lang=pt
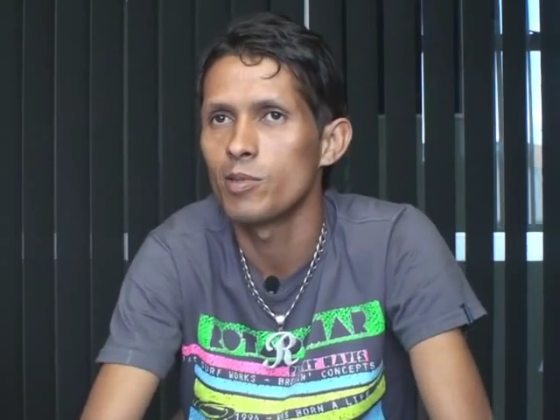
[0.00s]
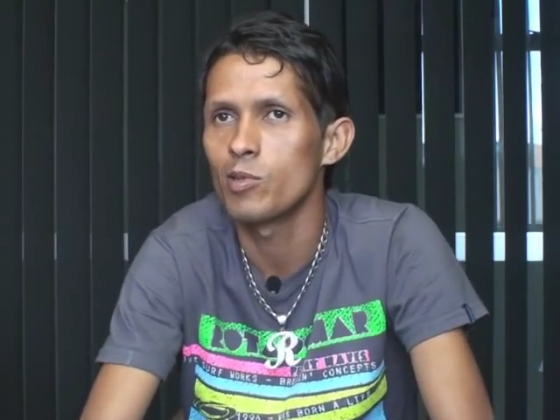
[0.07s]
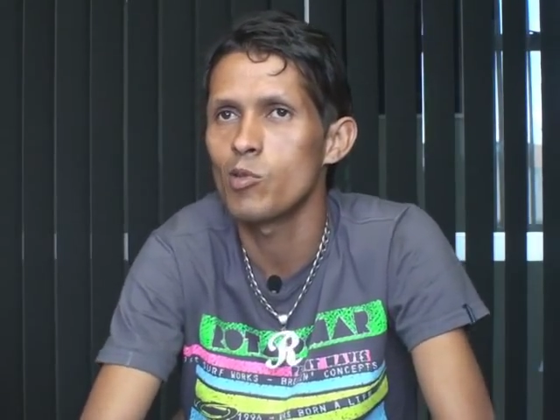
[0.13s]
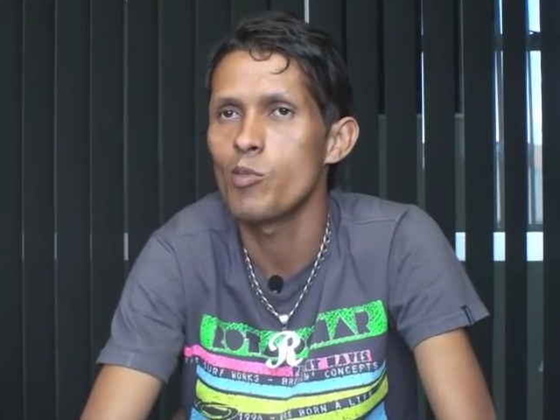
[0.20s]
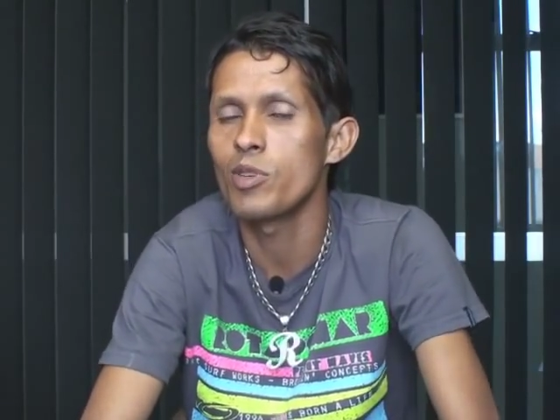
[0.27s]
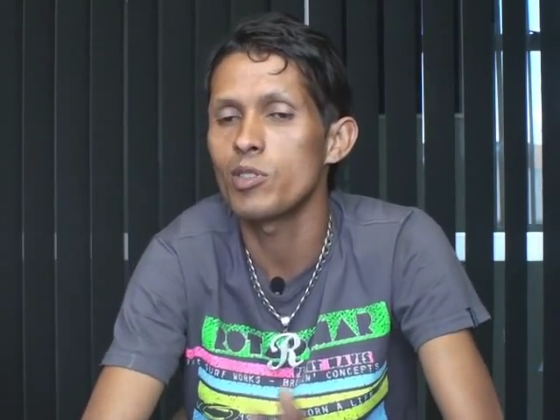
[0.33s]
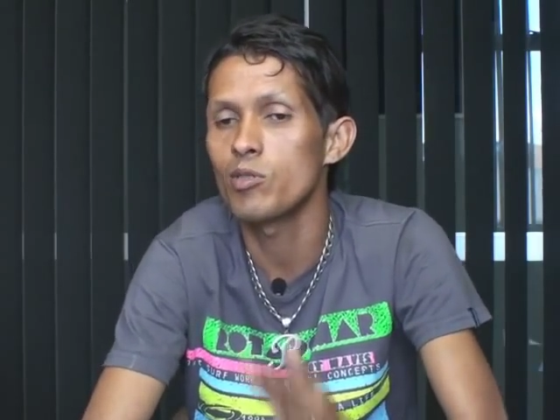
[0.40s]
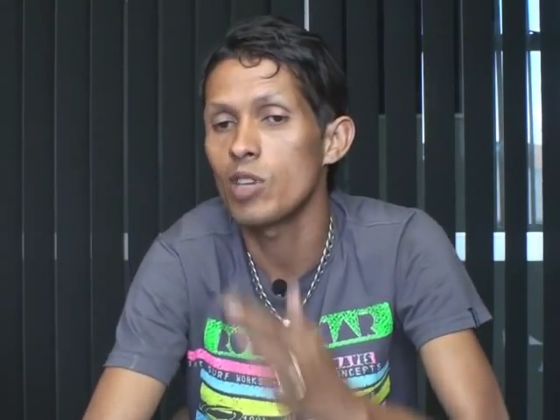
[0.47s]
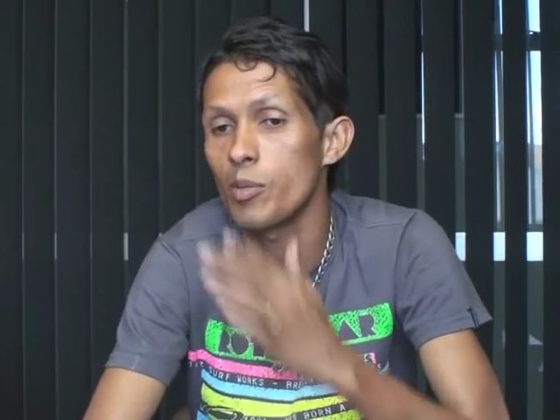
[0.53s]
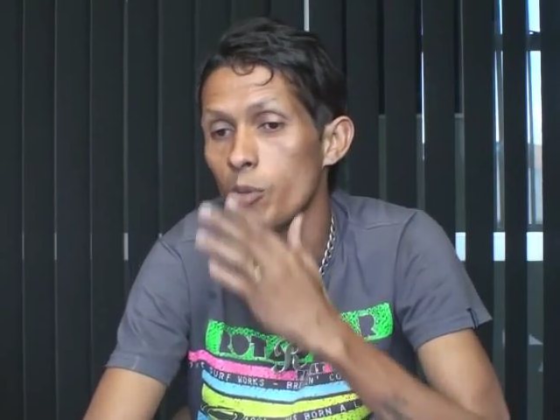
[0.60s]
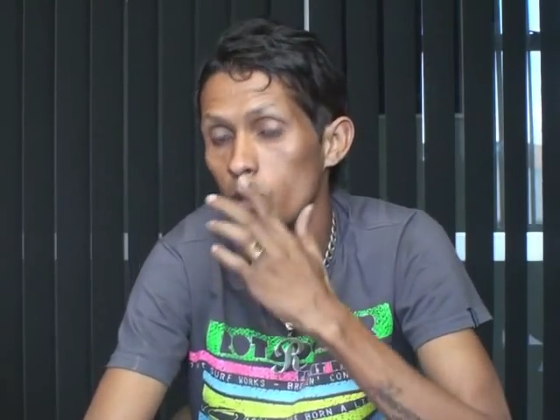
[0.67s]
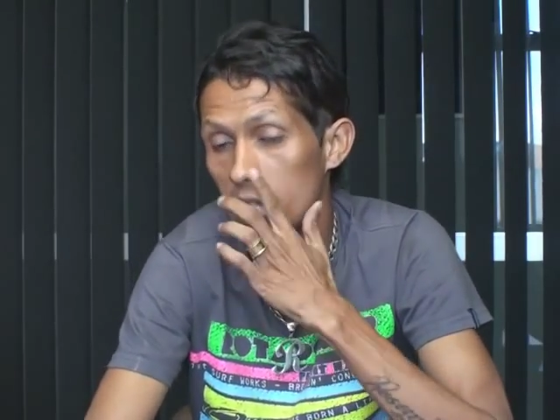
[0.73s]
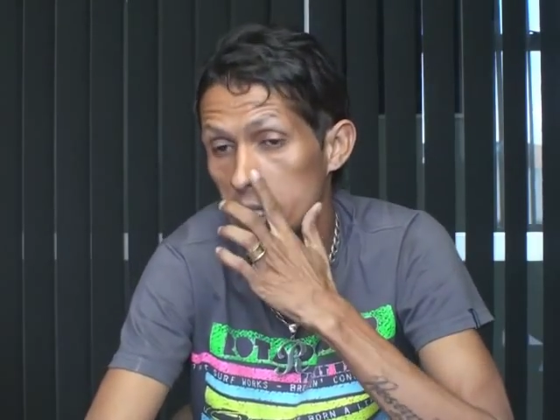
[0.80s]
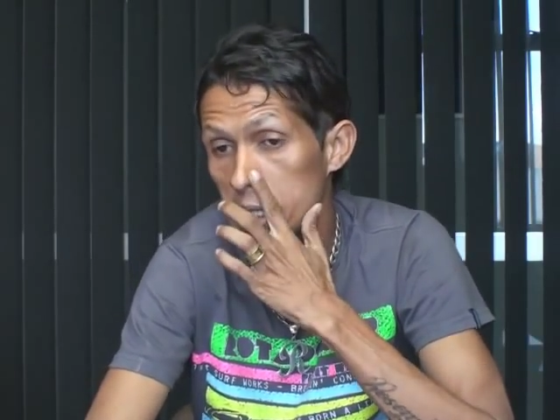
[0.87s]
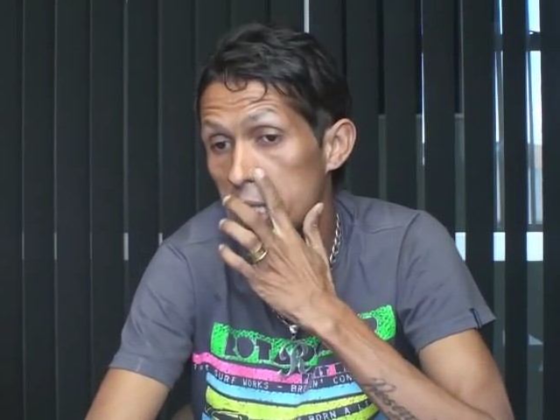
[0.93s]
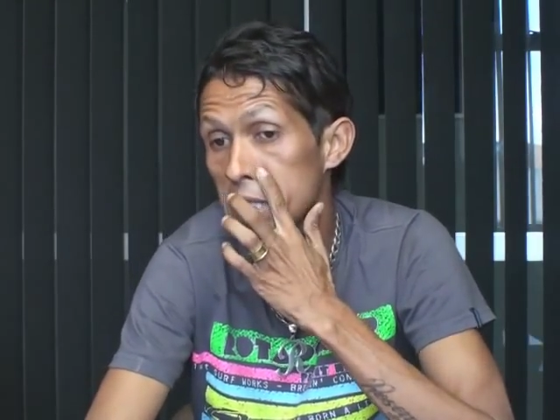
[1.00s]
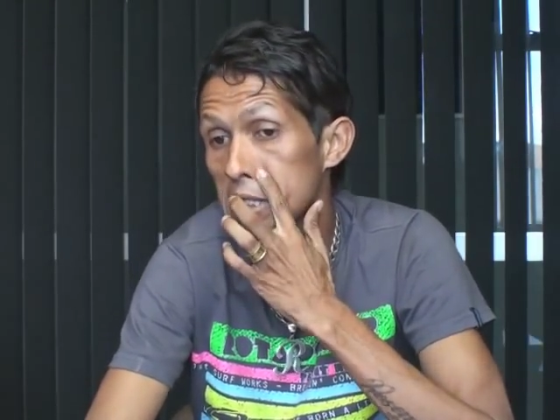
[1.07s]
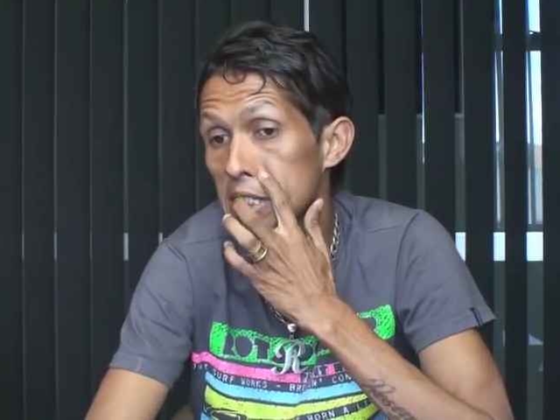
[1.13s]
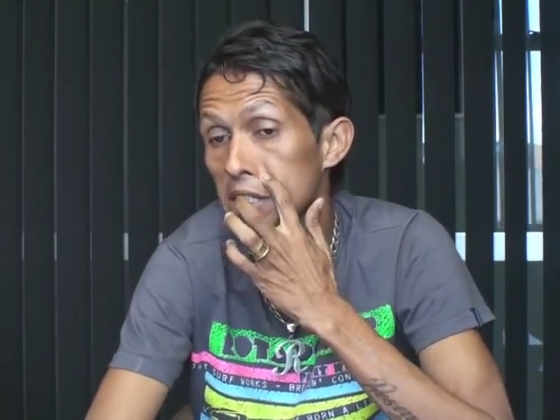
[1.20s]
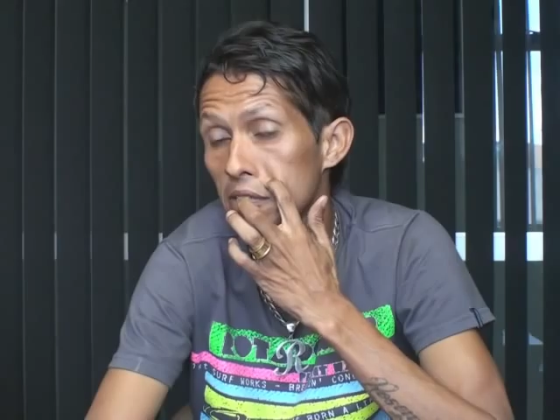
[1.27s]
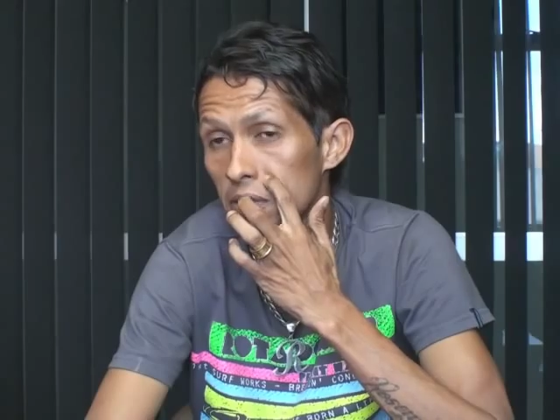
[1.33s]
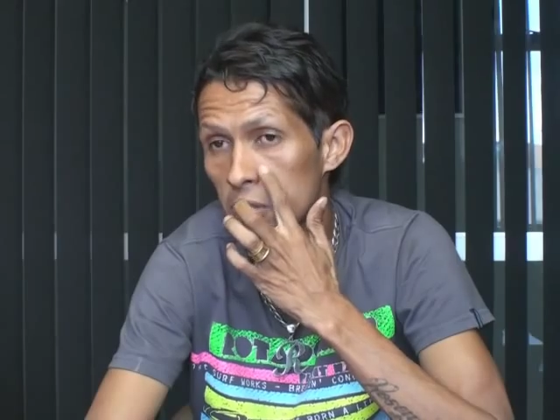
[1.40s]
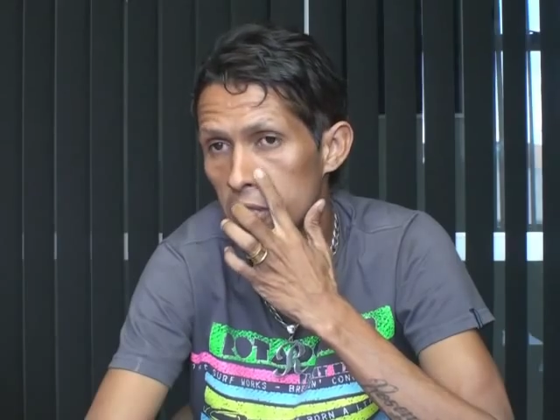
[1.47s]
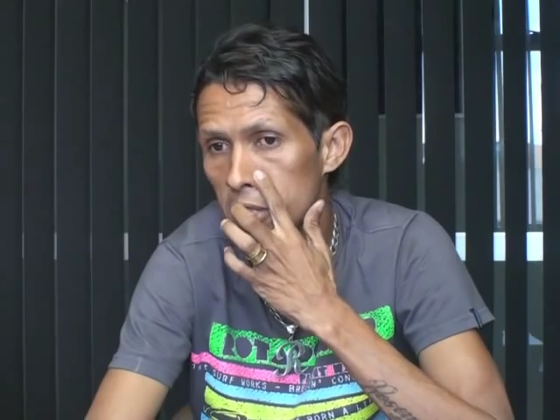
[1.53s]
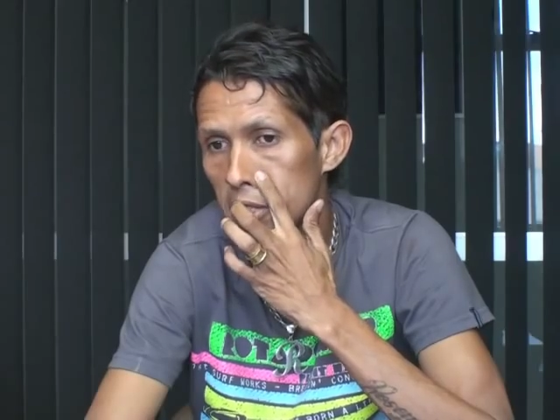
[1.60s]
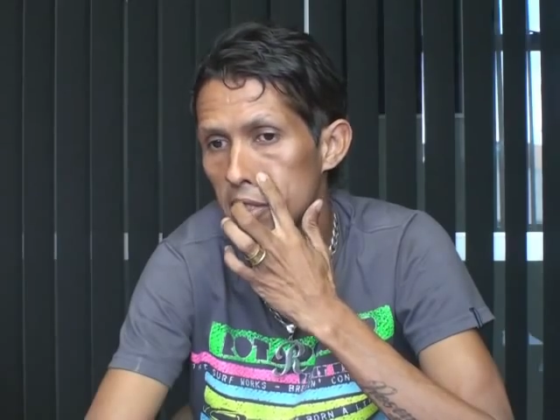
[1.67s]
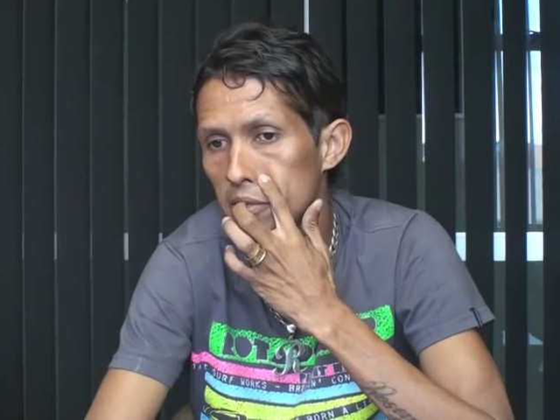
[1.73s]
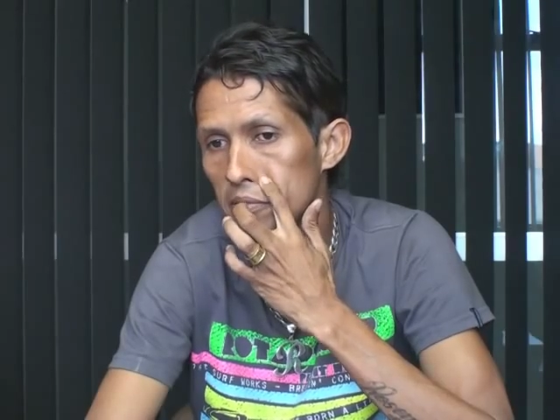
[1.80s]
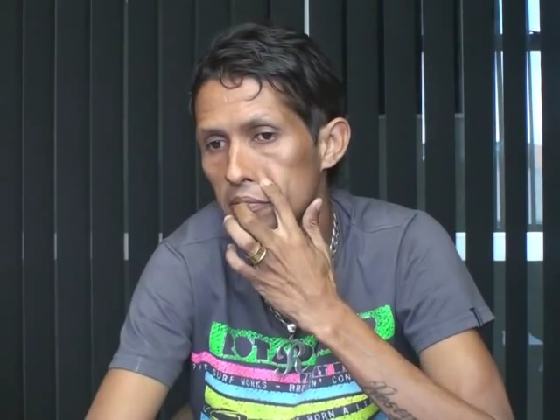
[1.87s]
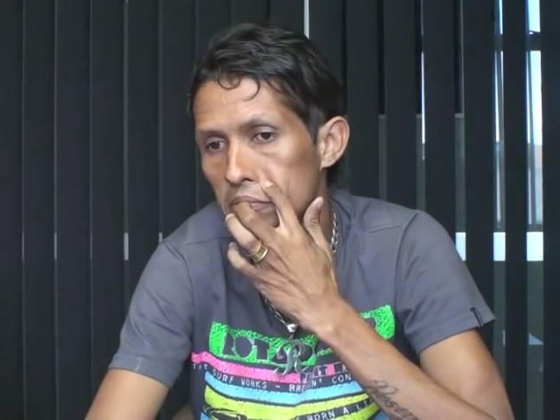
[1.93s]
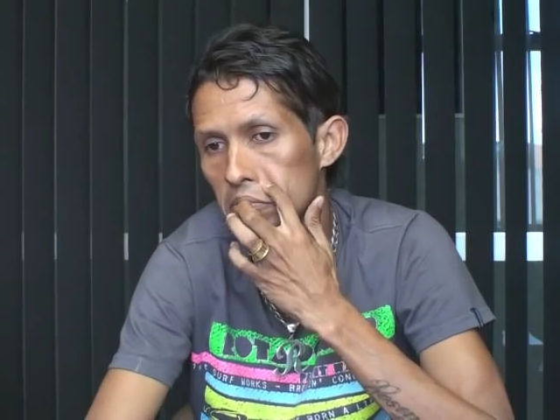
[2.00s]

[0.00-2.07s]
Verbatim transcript: o começo do campeonato da gente foi,